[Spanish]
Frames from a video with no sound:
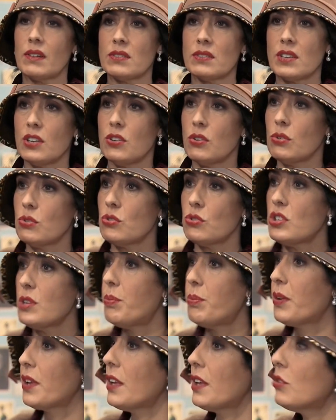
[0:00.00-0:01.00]
Es que yo no sé
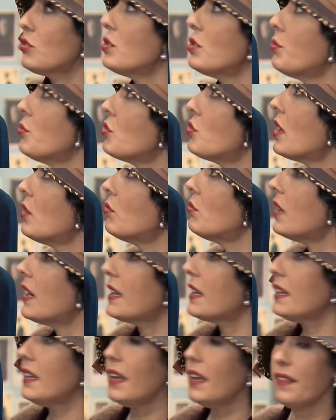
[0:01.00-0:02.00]
por qué no se buscan una
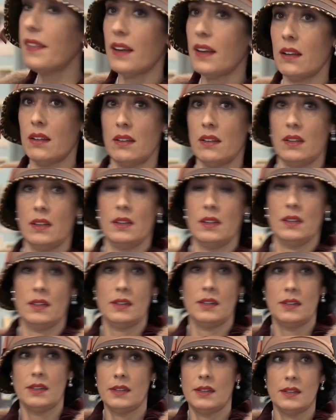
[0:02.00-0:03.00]
criada.
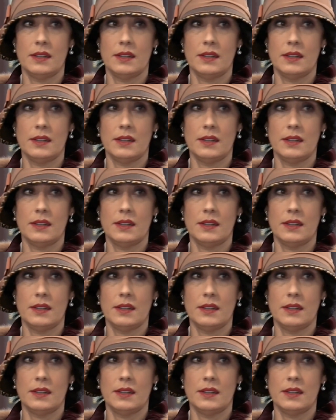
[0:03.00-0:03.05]
¿Y